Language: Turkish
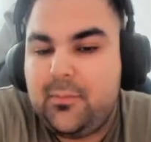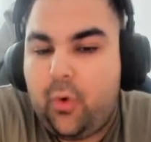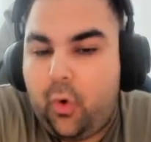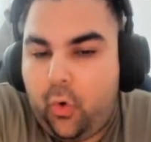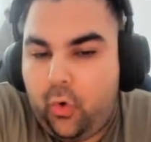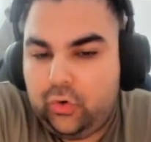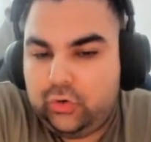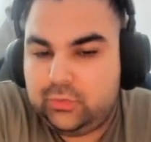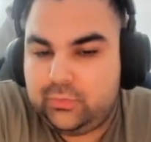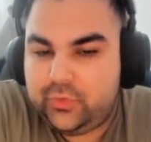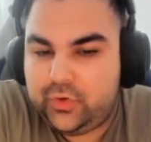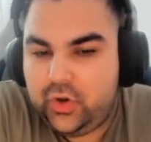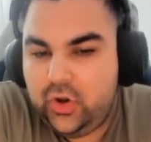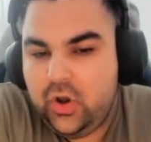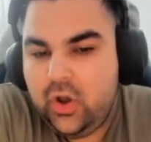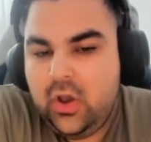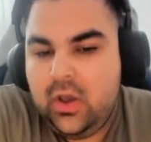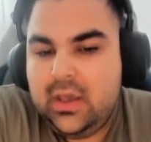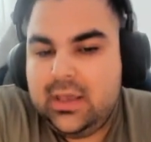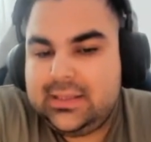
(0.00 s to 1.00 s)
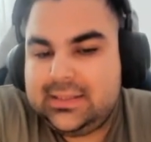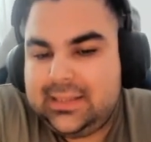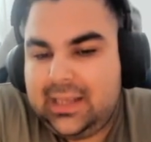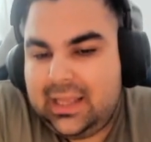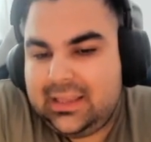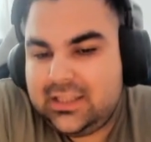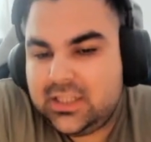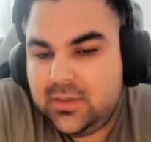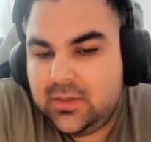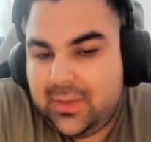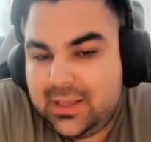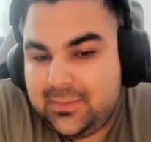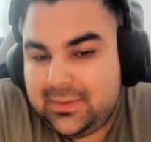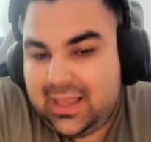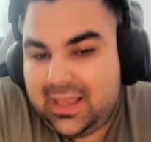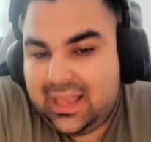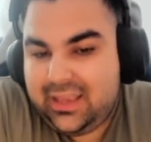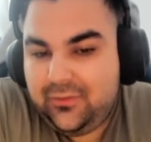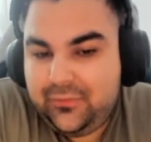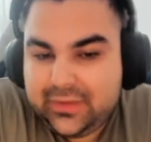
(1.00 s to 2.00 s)
olmuyor. Sadece benim
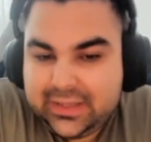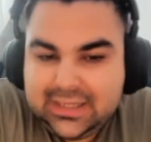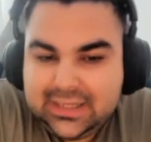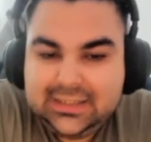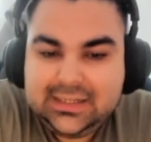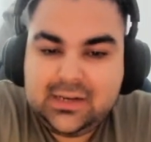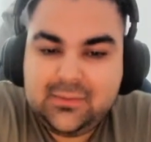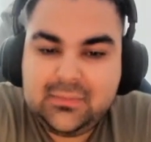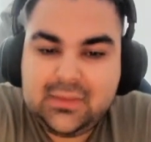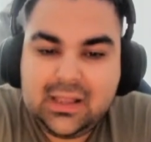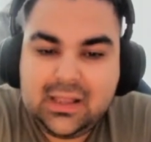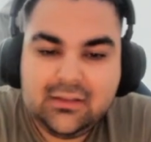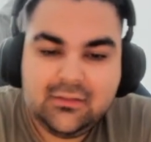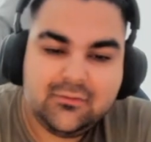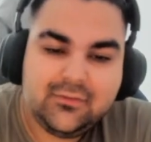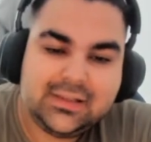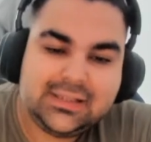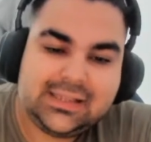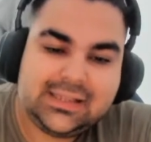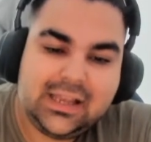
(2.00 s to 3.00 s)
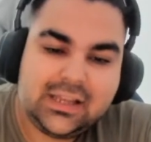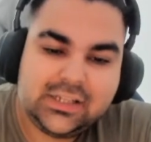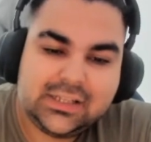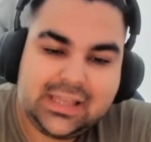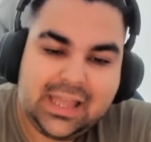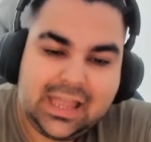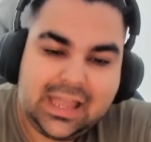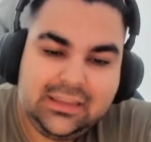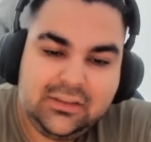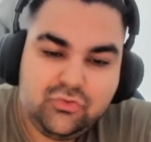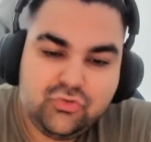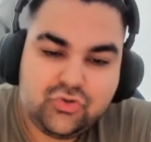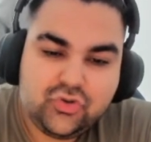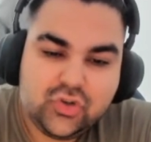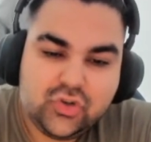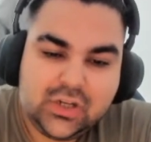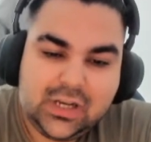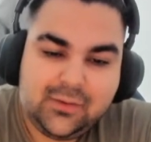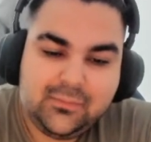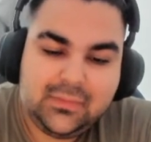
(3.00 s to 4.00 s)
kendi fikirlerimden ve sadece kendi
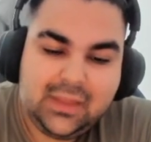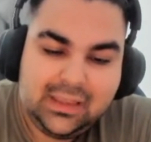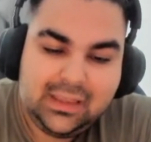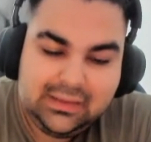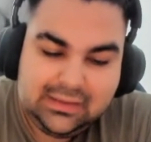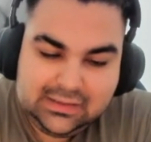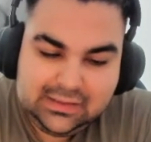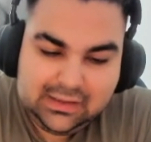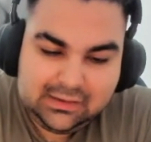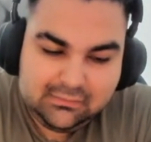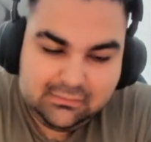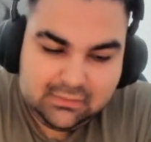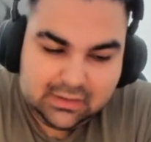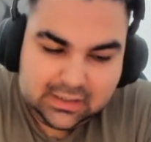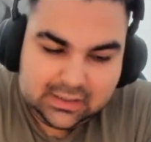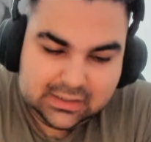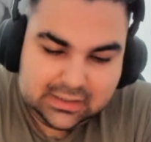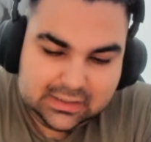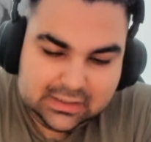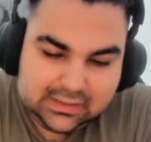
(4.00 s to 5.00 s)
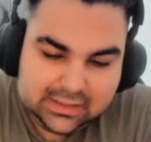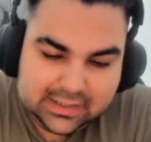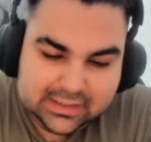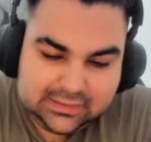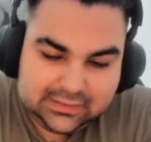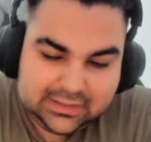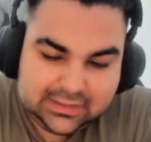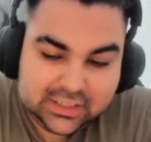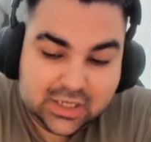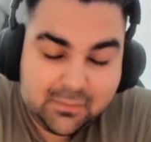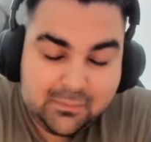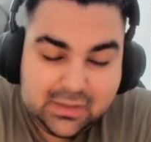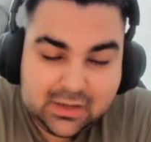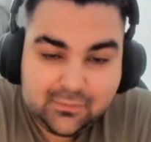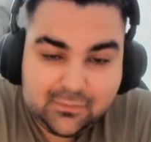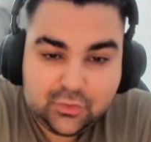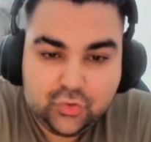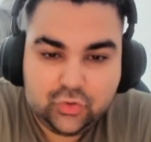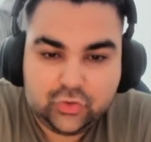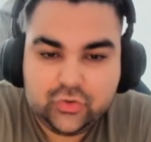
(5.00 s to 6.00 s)
düşüncelerimden e, yayınlayacağım
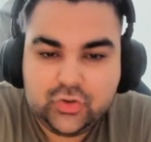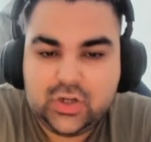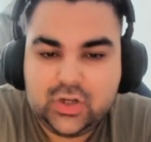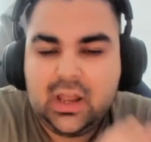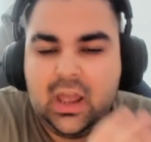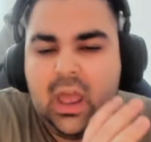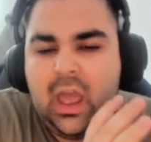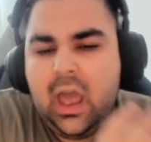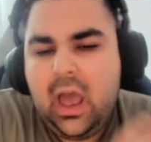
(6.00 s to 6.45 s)
bir video olacak.